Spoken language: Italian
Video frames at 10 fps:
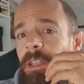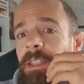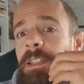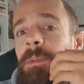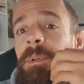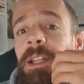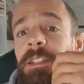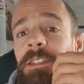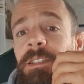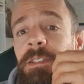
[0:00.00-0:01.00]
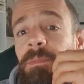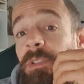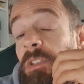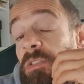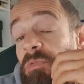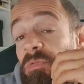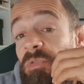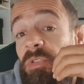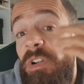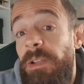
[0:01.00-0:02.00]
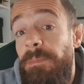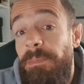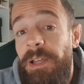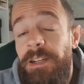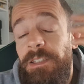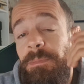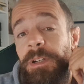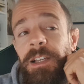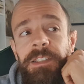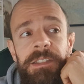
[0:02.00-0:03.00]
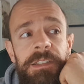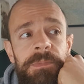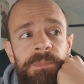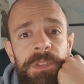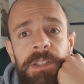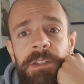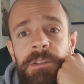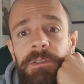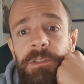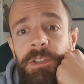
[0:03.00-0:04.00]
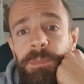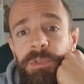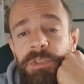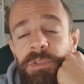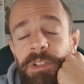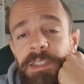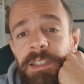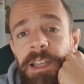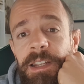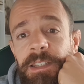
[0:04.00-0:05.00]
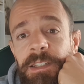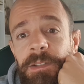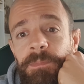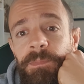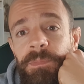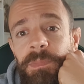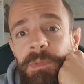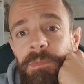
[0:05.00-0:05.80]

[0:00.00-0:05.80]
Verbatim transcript: Ed era prassi, ed è tuttora in parte prassi, sponsorizzare mh,